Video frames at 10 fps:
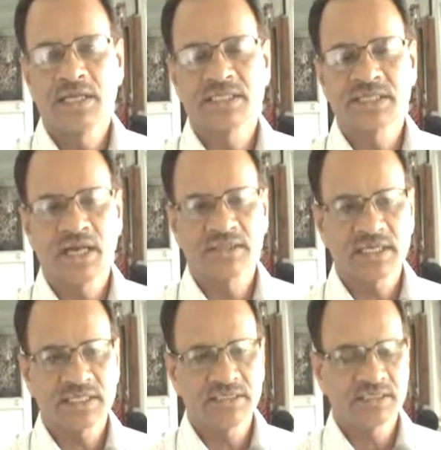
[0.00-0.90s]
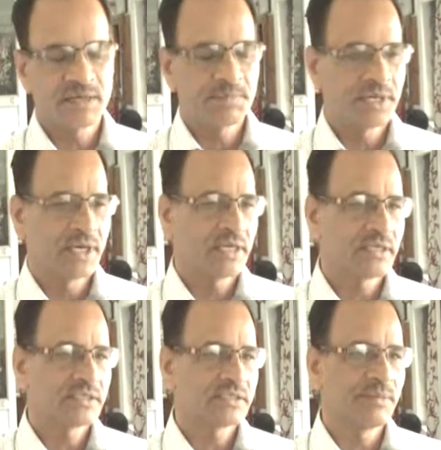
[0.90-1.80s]
स्नातक स्तर पर
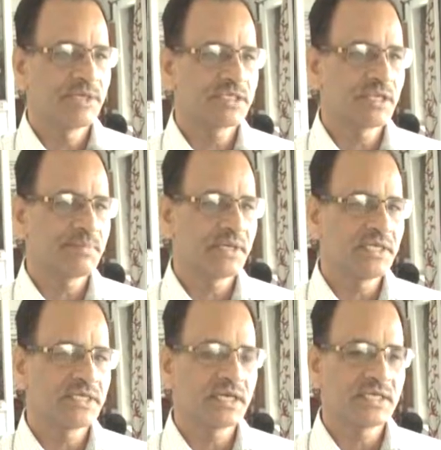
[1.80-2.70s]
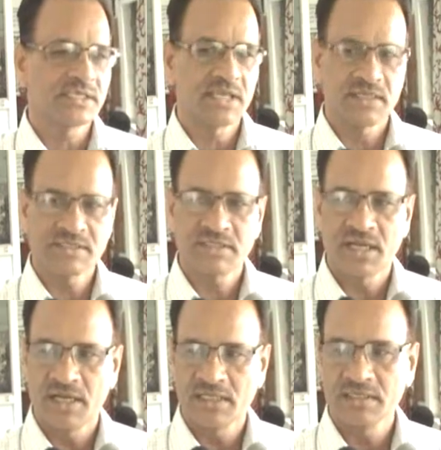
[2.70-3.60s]
सेमेस्टर परीक्षा के साथ
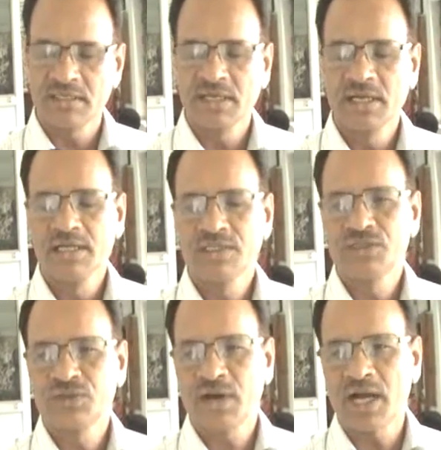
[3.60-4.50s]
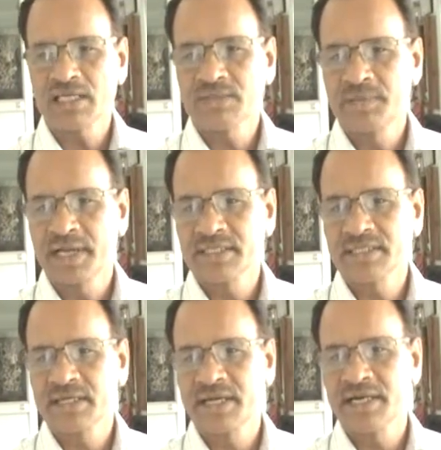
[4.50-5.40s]
साथ चॉइस
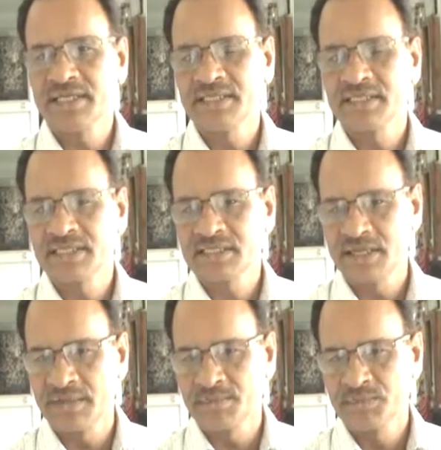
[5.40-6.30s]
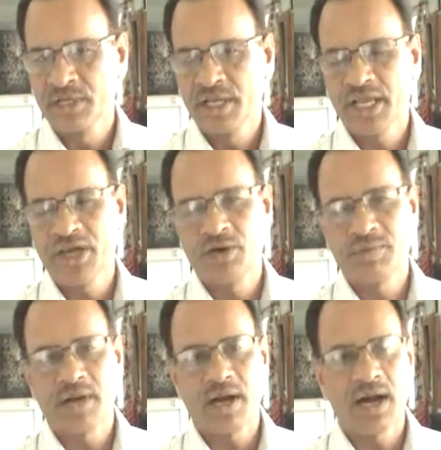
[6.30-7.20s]
बेस्ड क्रेडिट सिस्टम
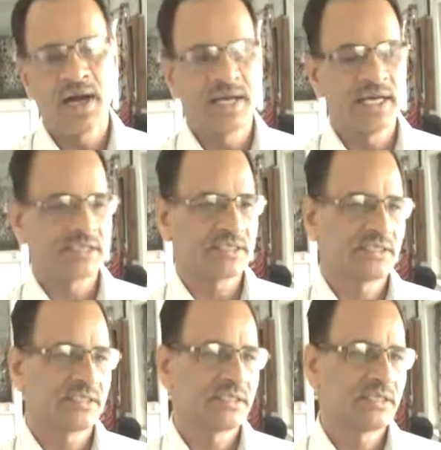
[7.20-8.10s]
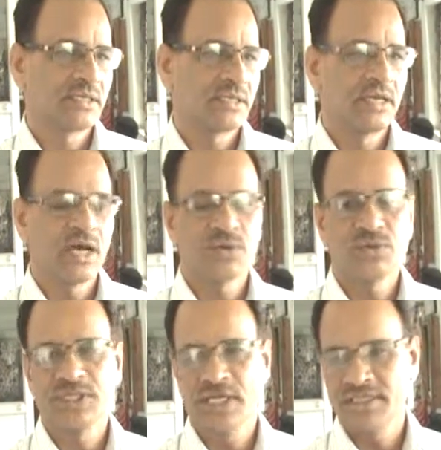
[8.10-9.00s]
एवं आनर्स लागू
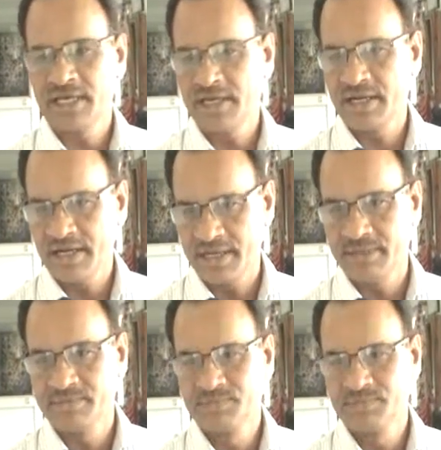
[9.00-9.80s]
किया जा रहा है